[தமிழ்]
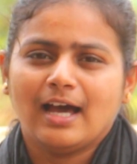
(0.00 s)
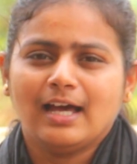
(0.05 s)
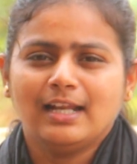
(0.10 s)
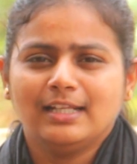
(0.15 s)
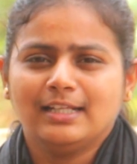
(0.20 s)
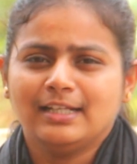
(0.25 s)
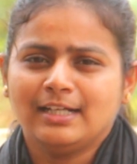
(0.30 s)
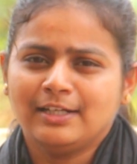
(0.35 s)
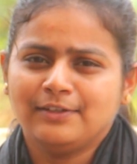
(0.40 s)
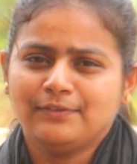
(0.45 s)

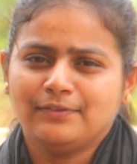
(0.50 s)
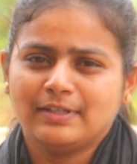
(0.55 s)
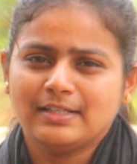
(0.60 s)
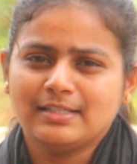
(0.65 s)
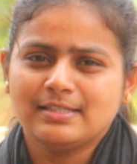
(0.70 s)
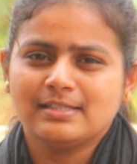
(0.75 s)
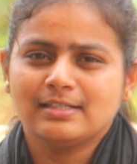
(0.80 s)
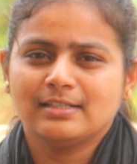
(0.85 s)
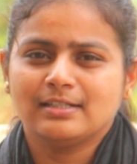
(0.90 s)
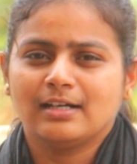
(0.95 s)
அதில் ரெண்டு
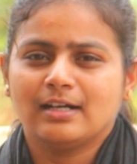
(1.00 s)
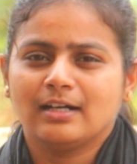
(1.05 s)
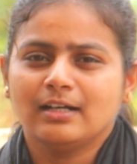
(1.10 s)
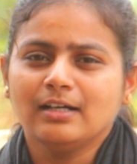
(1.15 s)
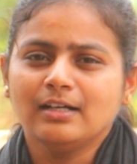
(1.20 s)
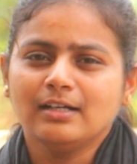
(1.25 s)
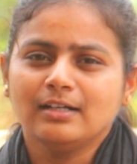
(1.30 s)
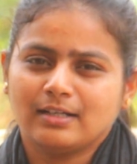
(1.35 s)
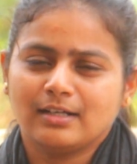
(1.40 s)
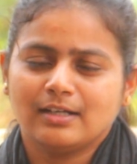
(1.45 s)
ஃப்ரெண்ட்ஸ்
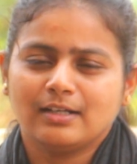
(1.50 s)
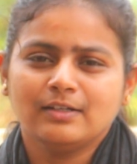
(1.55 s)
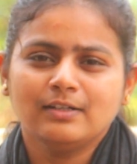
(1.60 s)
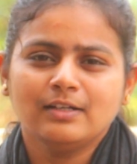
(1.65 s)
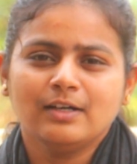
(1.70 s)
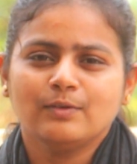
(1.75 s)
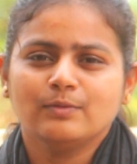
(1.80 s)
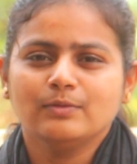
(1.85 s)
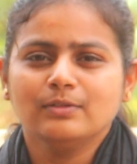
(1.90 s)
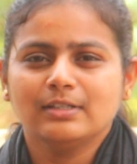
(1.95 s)
இருக்காங்க
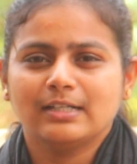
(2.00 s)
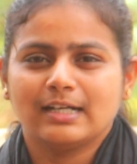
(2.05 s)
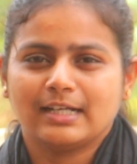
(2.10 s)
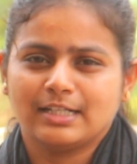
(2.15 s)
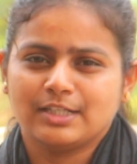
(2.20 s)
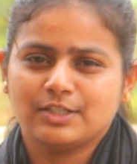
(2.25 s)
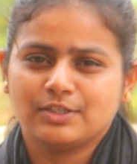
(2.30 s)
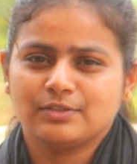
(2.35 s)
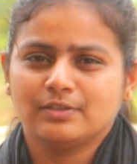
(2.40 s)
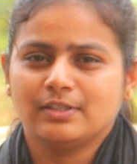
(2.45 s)
கருணாவும்
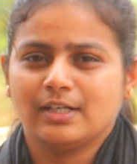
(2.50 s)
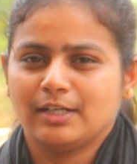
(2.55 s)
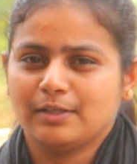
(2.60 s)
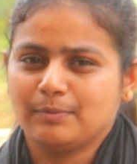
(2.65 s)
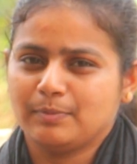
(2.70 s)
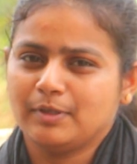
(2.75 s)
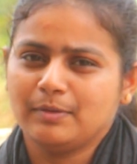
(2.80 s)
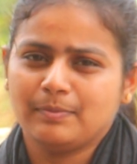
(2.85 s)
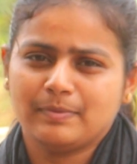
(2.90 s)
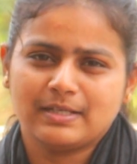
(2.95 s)
கணேஷும்
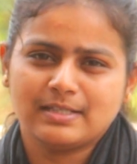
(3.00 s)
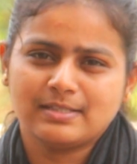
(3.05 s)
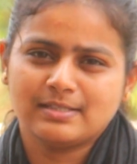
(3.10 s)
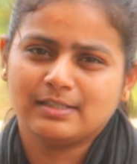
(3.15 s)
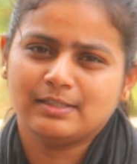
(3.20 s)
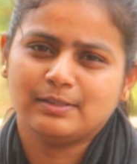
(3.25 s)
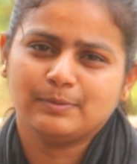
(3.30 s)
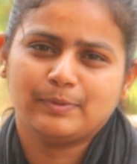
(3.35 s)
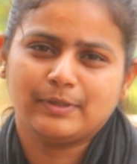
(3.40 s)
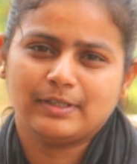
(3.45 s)
ரெண்டு பேரும்
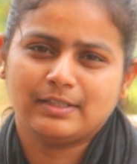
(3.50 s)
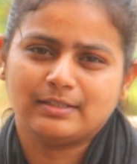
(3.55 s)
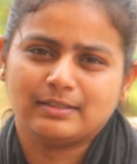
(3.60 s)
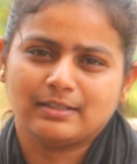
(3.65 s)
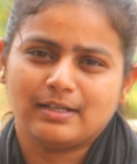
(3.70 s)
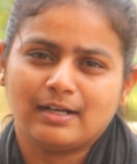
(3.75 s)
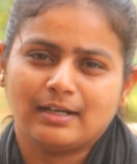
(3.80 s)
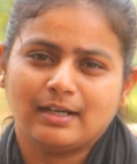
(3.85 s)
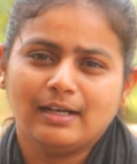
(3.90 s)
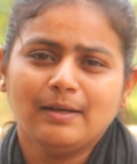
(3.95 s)
பேசிட்டு
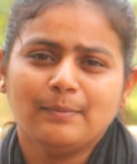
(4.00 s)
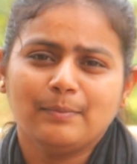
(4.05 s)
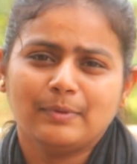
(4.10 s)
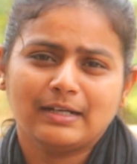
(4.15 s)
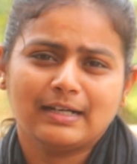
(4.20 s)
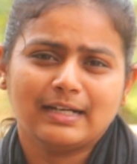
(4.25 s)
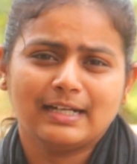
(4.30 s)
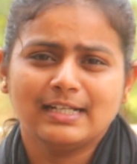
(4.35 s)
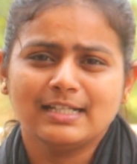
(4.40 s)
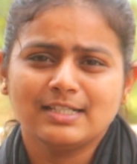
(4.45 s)
போயிட்டுருக்காங்க
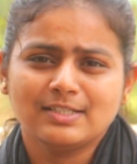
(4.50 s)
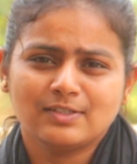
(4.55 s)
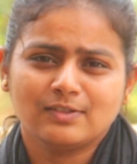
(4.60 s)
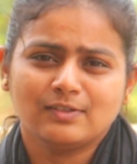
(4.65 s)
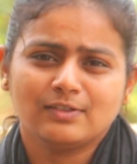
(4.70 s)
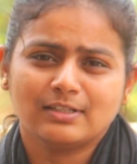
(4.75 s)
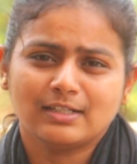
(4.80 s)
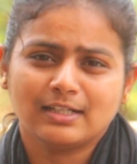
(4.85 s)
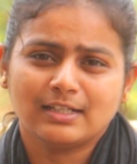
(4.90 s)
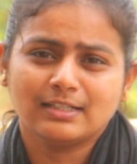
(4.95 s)
அப்போ கணேஷ்
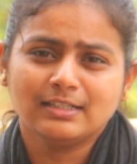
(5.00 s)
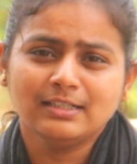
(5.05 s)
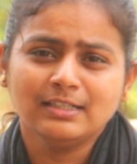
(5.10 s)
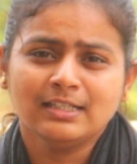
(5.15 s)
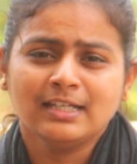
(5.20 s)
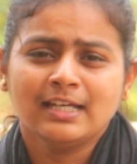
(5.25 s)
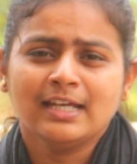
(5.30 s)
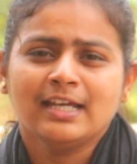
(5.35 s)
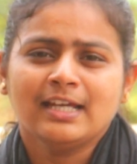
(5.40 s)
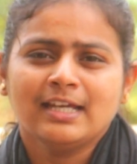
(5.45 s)
சொல்கிறாரு
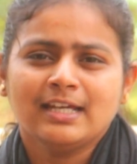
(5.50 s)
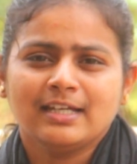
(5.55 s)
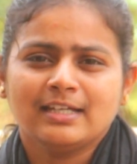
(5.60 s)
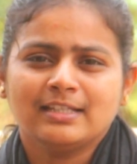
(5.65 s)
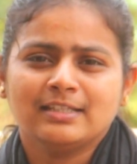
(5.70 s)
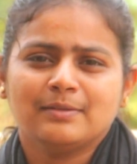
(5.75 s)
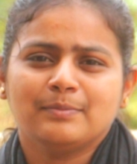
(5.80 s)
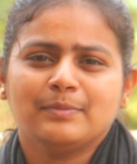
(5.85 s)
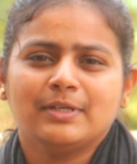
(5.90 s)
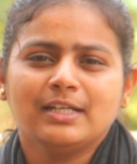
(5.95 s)

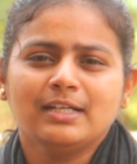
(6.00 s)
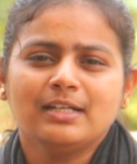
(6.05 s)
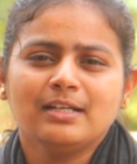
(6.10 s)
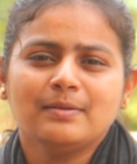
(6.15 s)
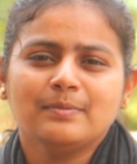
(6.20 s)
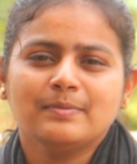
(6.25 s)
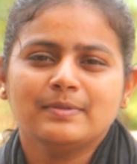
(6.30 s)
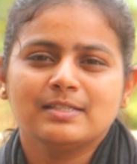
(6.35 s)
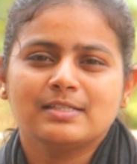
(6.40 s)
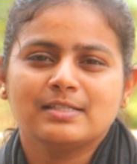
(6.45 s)
இந்த
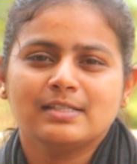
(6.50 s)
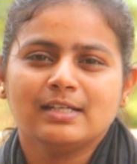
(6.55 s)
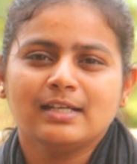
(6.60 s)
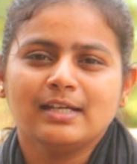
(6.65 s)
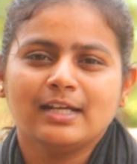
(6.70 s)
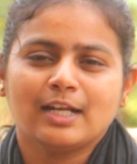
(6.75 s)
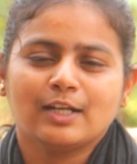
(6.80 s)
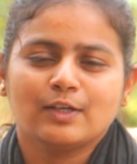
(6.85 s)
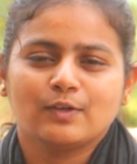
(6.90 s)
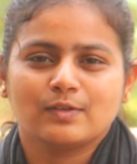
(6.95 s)
மெரினா
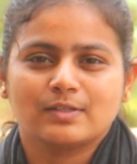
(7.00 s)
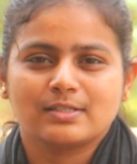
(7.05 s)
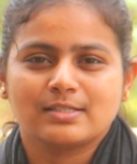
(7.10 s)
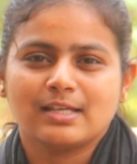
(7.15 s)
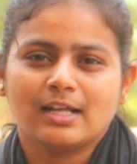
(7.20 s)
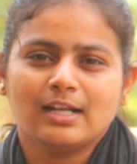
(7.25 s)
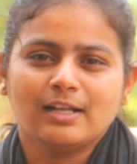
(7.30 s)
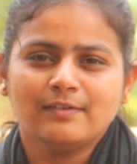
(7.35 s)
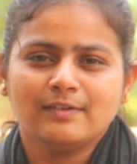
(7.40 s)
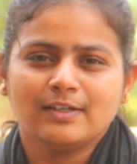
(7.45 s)
பீச்சில் எனக்கு ஒரு
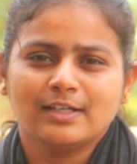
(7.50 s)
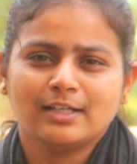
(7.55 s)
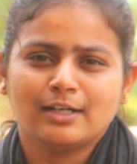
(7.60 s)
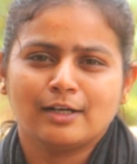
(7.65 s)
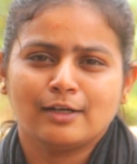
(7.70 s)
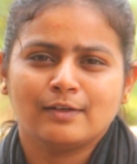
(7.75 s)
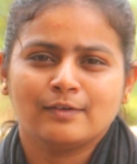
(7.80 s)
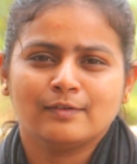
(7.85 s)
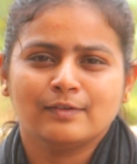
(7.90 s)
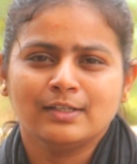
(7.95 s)
செலவு
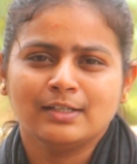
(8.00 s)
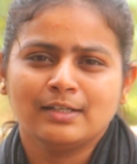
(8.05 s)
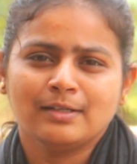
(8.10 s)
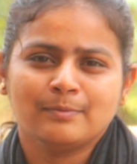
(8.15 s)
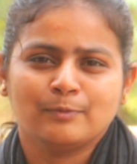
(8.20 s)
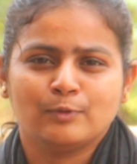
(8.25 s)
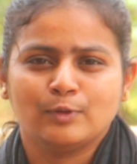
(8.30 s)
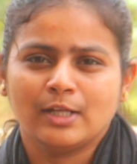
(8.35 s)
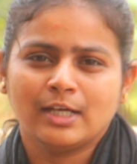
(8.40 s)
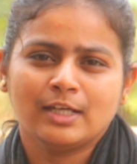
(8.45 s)
வைக்கிற அளவுக்கு
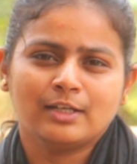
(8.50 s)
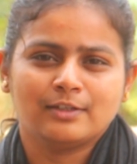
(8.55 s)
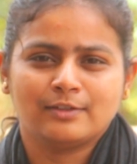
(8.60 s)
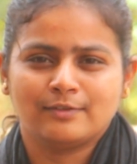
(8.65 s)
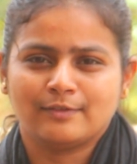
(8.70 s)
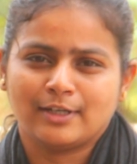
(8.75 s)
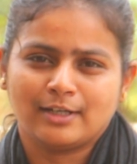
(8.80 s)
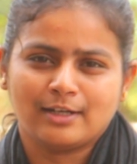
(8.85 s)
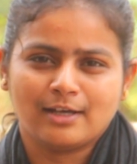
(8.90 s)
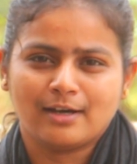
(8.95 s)
நான்
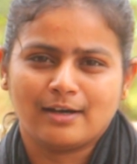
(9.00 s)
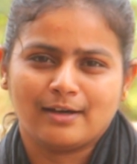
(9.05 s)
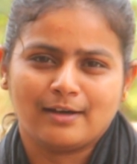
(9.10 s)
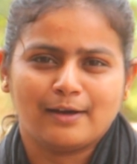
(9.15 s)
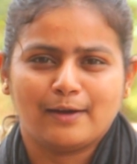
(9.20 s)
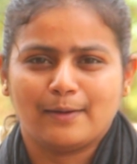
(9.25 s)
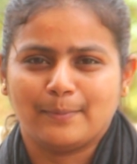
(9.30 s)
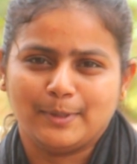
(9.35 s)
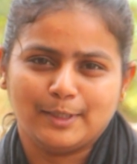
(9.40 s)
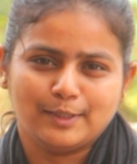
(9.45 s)
முன்னேறிடுவேண்டா
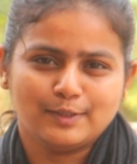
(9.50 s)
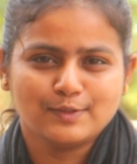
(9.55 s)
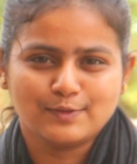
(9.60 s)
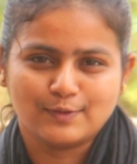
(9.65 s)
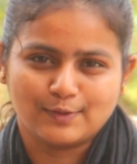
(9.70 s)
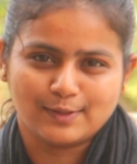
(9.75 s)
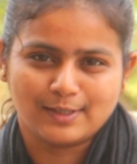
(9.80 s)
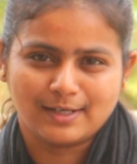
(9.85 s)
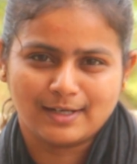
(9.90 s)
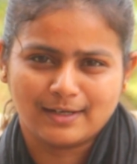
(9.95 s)
அப்படின்னு
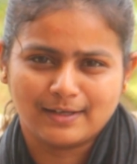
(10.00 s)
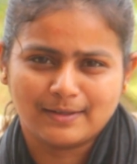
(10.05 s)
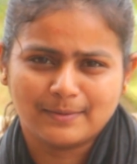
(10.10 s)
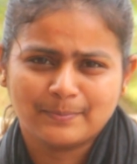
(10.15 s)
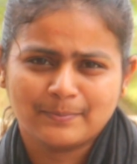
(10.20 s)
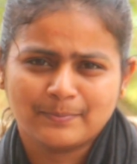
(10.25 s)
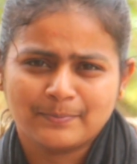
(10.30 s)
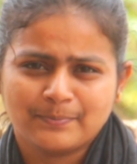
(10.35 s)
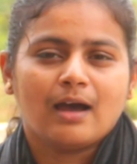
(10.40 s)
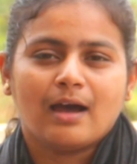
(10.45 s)
சொல்கிறாங்க
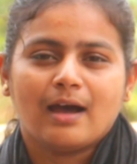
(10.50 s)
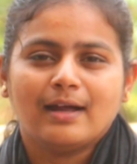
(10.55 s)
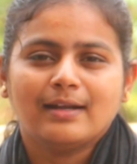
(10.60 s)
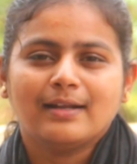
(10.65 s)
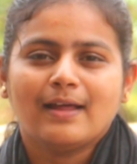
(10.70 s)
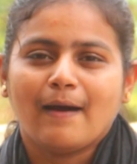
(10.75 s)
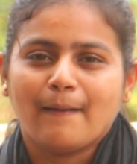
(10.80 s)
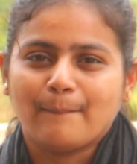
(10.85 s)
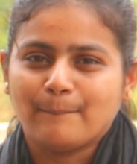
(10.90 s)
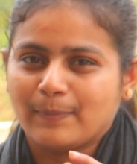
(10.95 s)

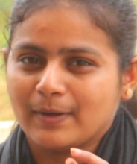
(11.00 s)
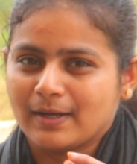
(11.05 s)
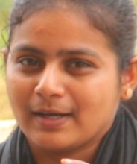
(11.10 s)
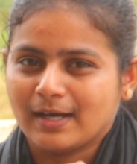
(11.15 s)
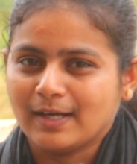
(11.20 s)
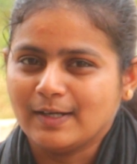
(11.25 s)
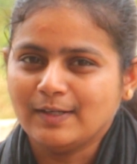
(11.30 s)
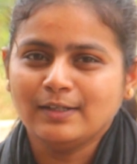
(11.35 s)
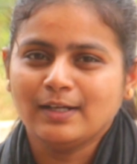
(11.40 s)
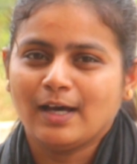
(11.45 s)
ஆனால் அப்போ
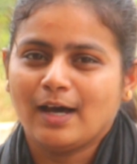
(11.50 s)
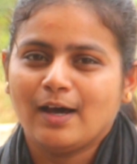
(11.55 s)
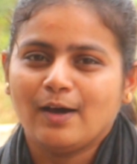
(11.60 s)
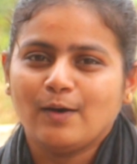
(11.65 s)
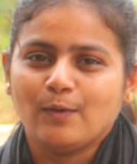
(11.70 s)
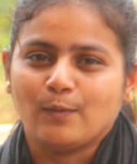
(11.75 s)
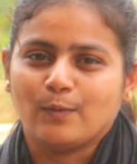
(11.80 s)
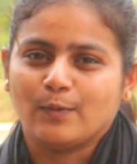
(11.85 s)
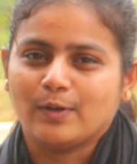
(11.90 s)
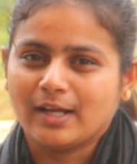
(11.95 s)
கருணா
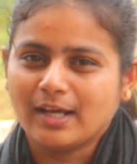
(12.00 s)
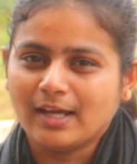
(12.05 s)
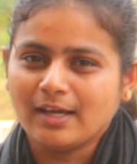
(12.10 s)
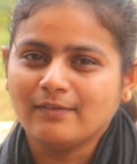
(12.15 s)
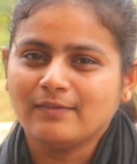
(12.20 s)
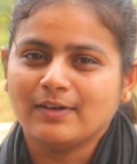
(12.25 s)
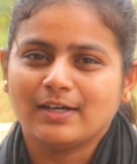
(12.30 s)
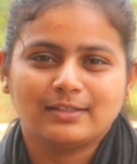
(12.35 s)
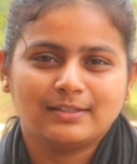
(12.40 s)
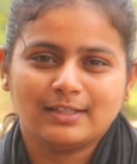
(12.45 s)
ஒரே
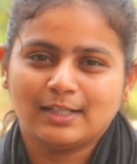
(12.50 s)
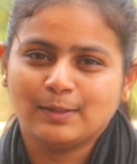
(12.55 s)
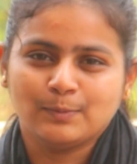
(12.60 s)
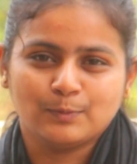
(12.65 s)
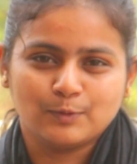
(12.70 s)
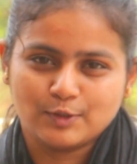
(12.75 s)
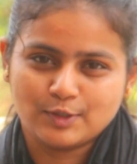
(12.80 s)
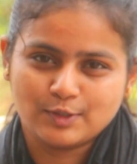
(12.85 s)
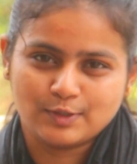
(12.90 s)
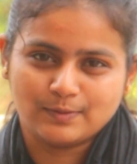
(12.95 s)

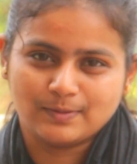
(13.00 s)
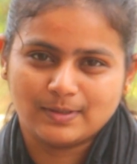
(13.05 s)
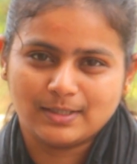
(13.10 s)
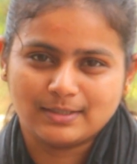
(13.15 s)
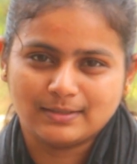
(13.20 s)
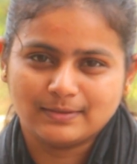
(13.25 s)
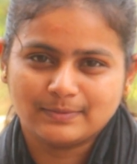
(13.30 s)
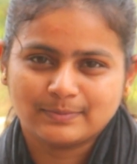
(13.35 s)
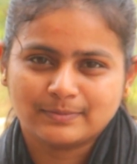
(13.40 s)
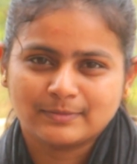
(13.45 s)
வார்த்தையில்
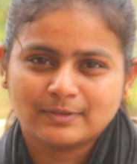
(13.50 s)
முடிச்சிருவார்